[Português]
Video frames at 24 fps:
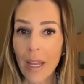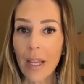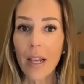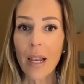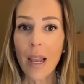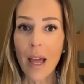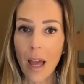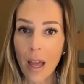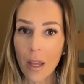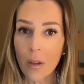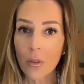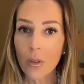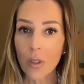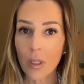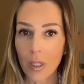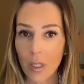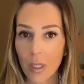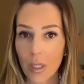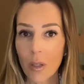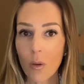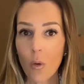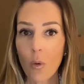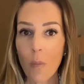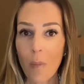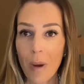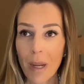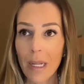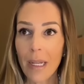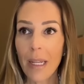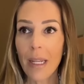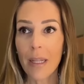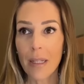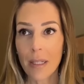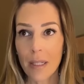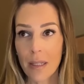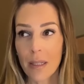É claro que uma
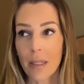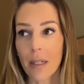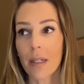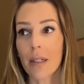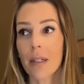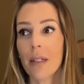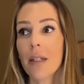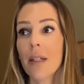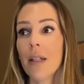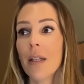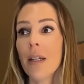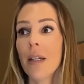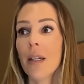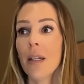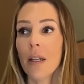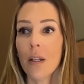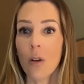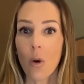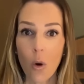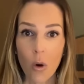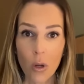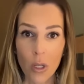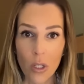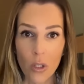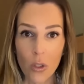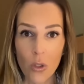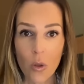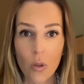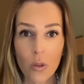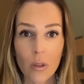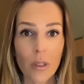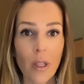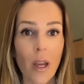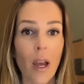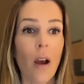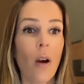listra
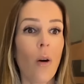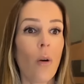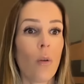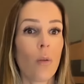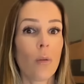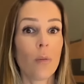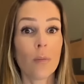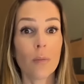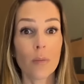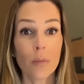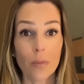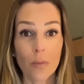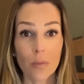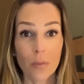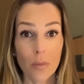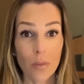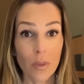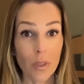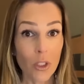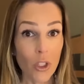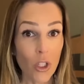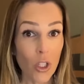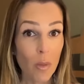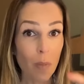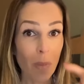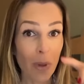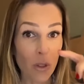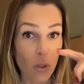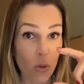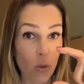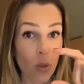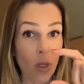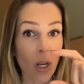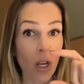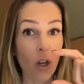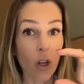horizontal, de
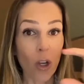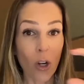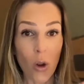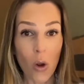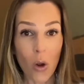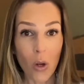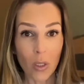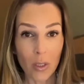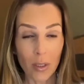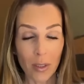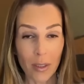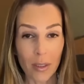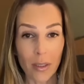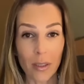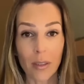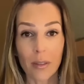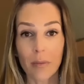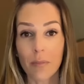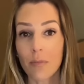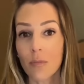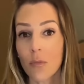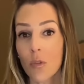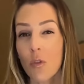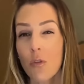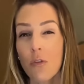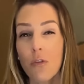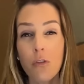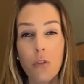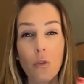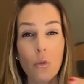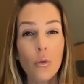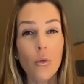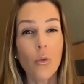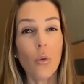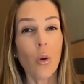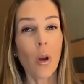espessura grossa,
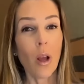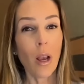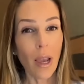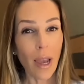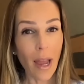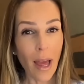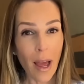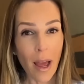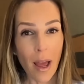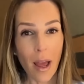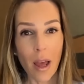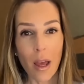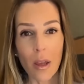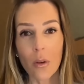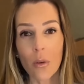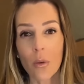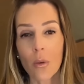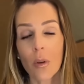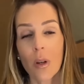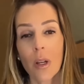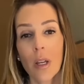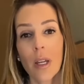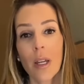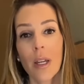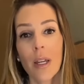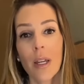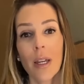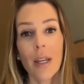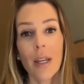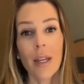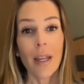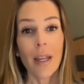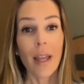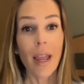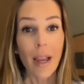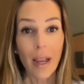fundo claro,
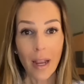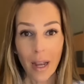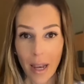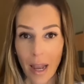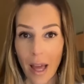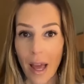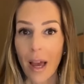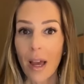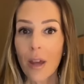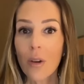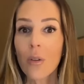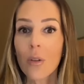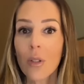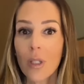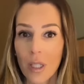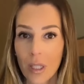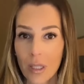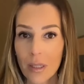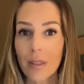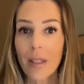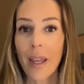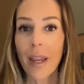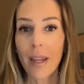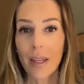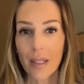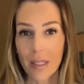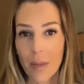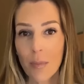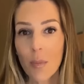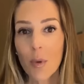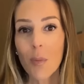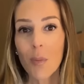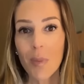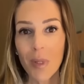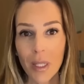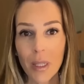é claro que tem essa
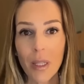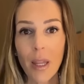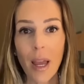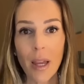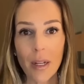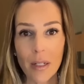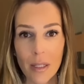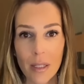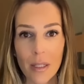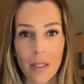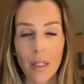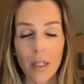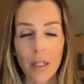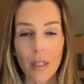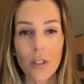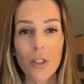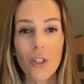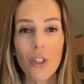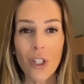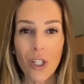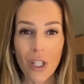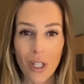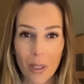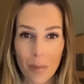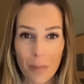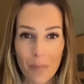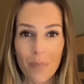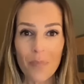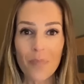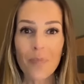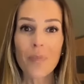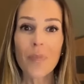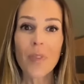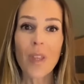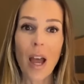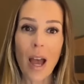propriedade sim de
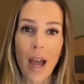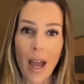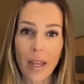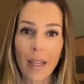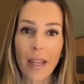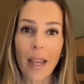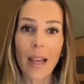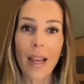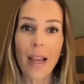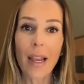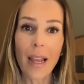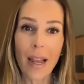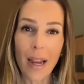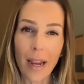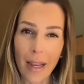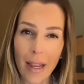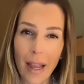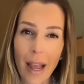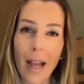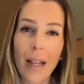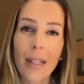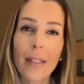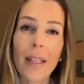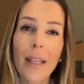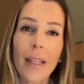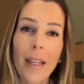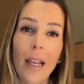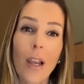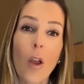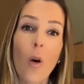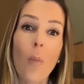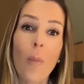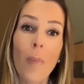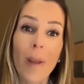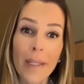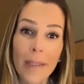dar aquela largada e
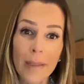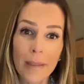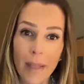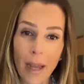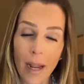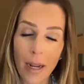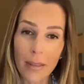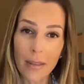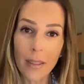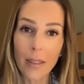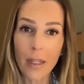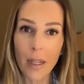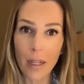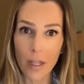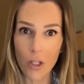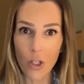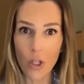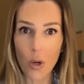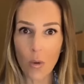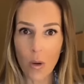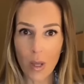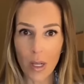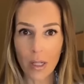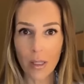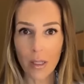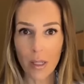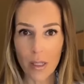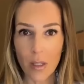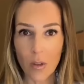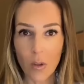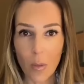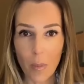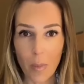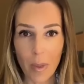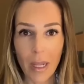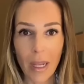aquela aumentada na região que ela está
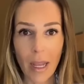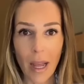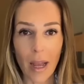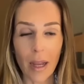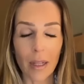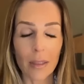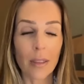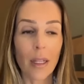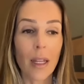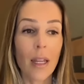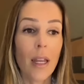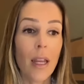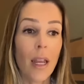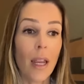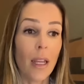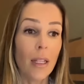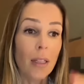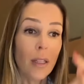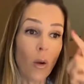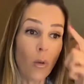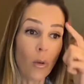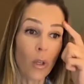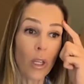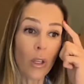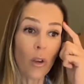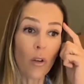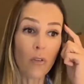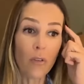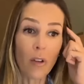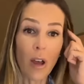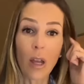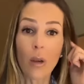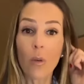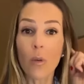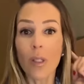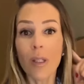sendo aplicada. Então, o que, que eu
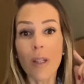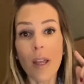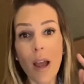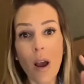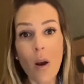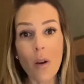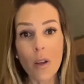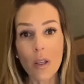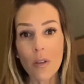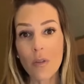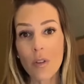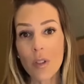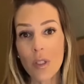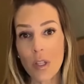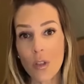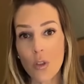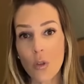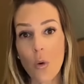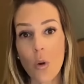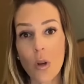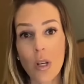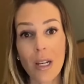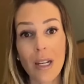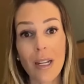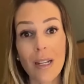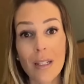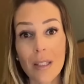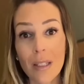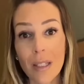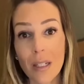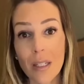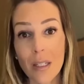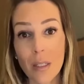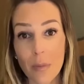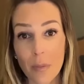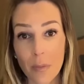falo? O ideal é que você escolha
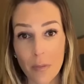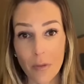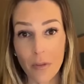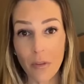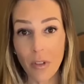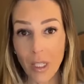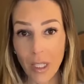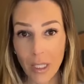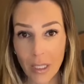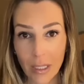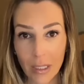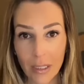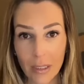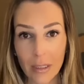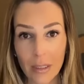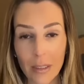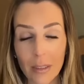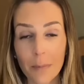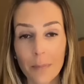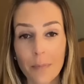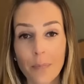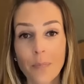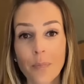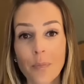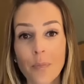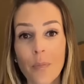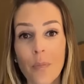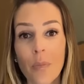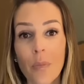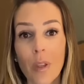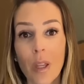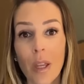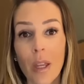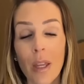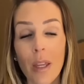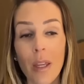listras finas
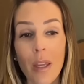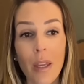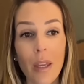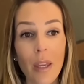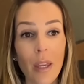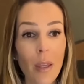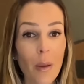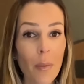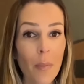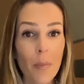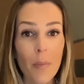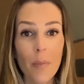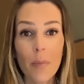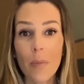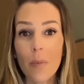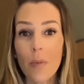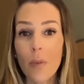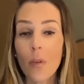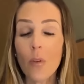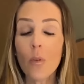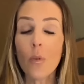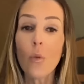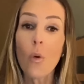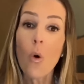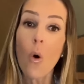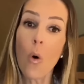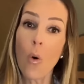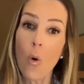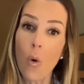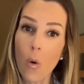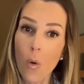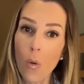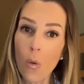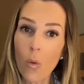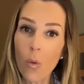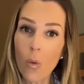e
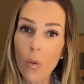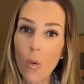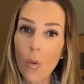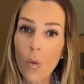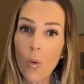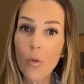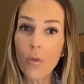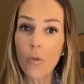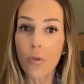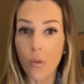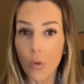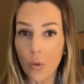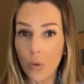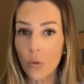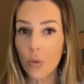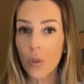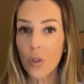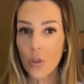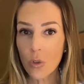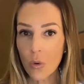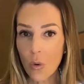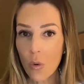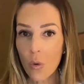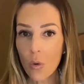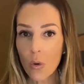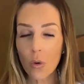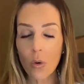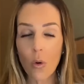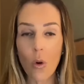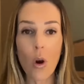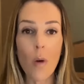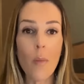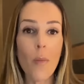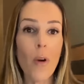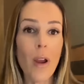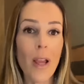com o fundo escuro,
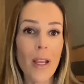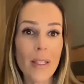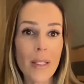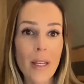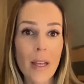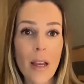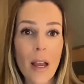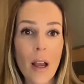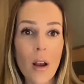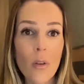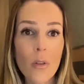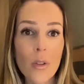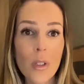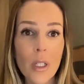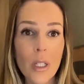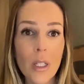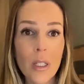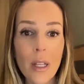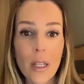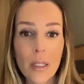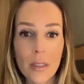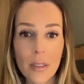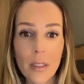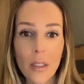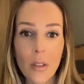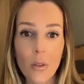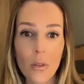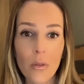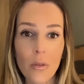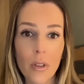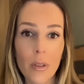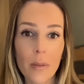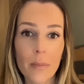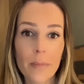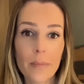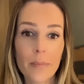como essa calça aqui da
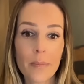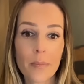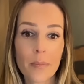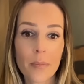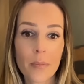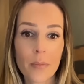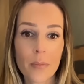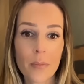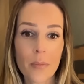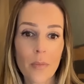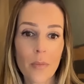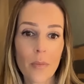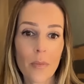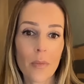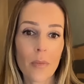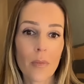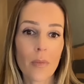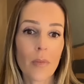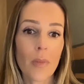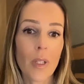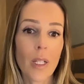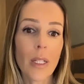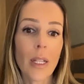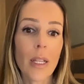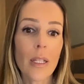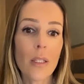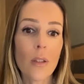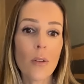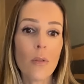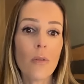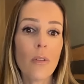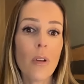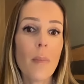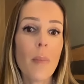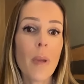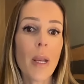Silvia, da
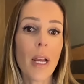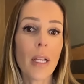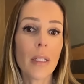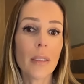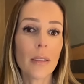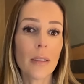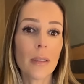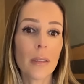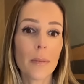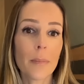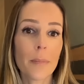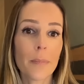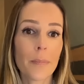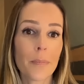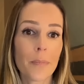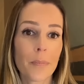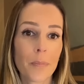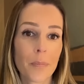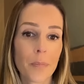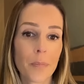Silvia Brás.